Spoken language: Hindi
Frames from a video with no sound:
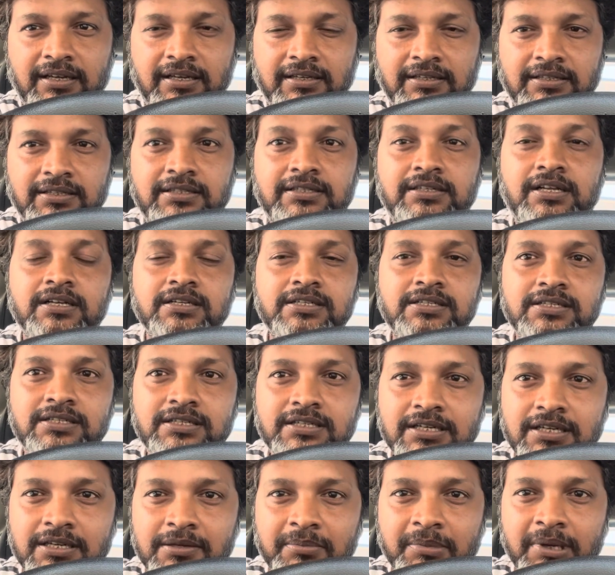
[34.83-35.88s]

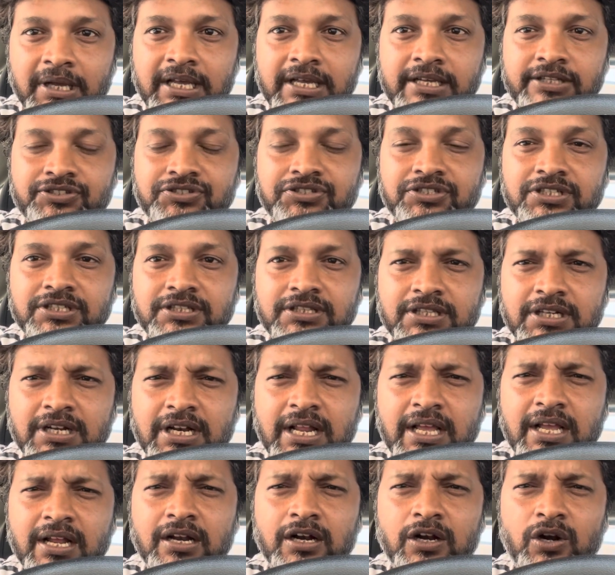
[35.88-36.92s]
इंडस्ट्री में
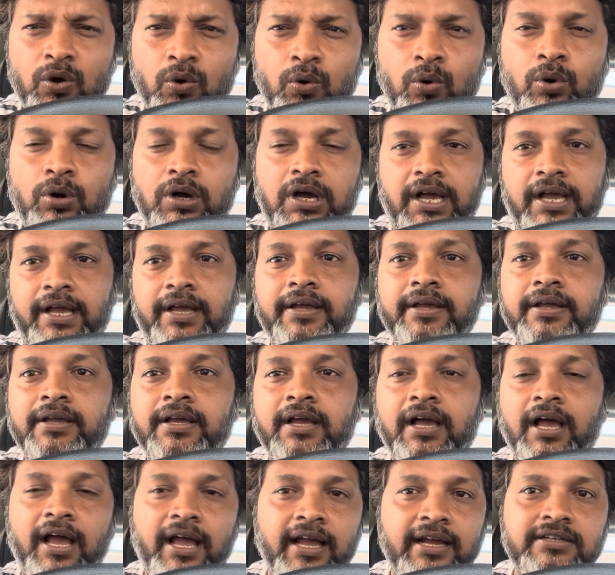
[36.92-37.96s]
जितने लोग हैं
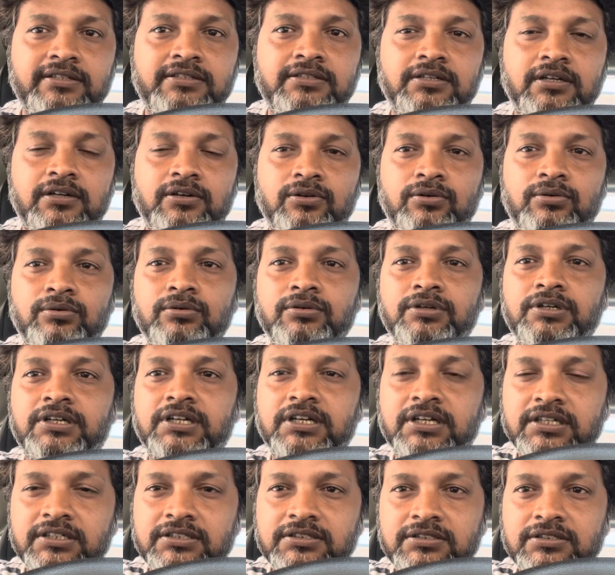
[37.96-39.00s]
एक्टर हो
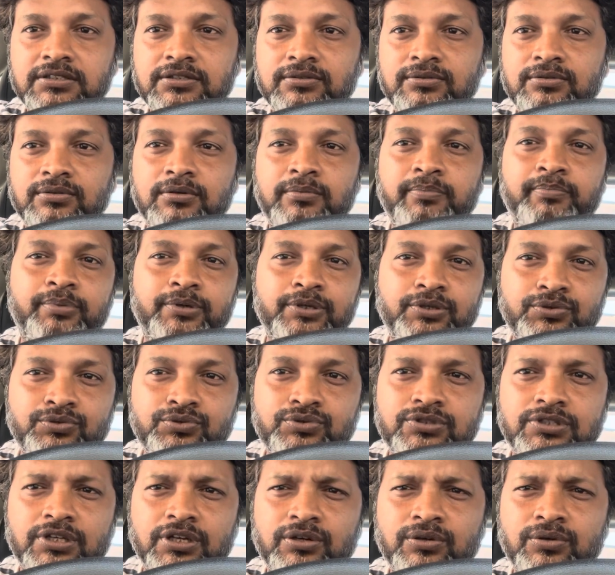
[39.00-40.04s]
डायरेक्टर हो
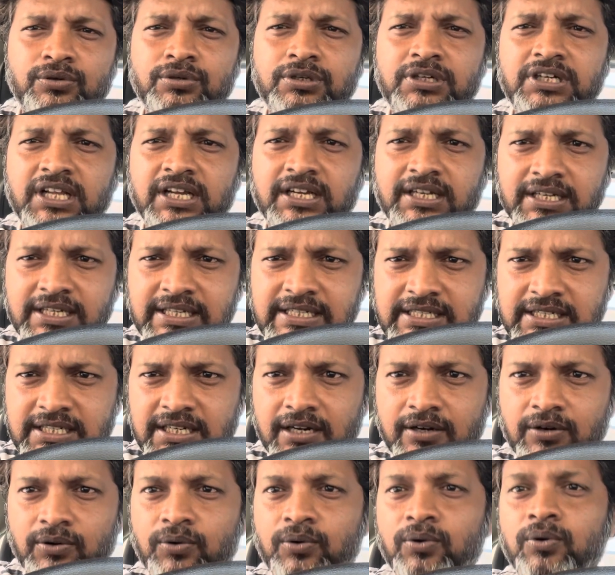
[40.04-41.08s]
प्रोड्यूसर हो
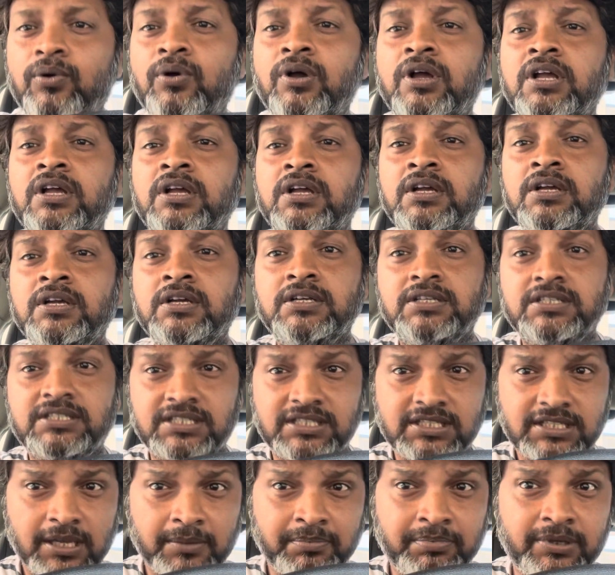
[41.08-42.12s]
टेक्नीशियन हो
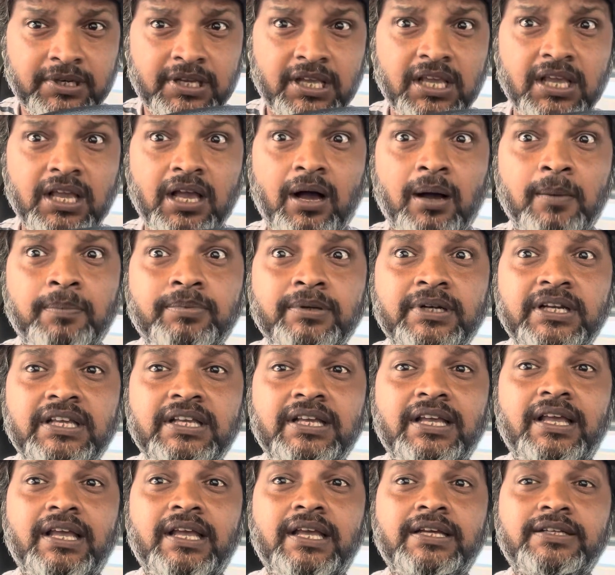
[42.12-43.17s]
सबकी अपनी
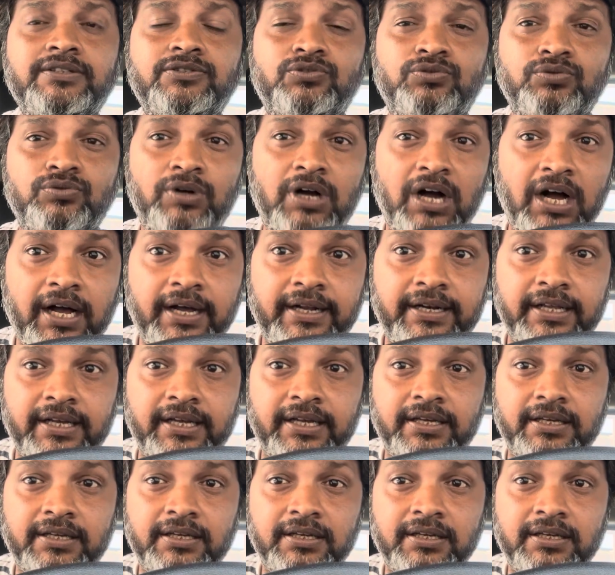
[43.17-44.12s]
एक दुकान है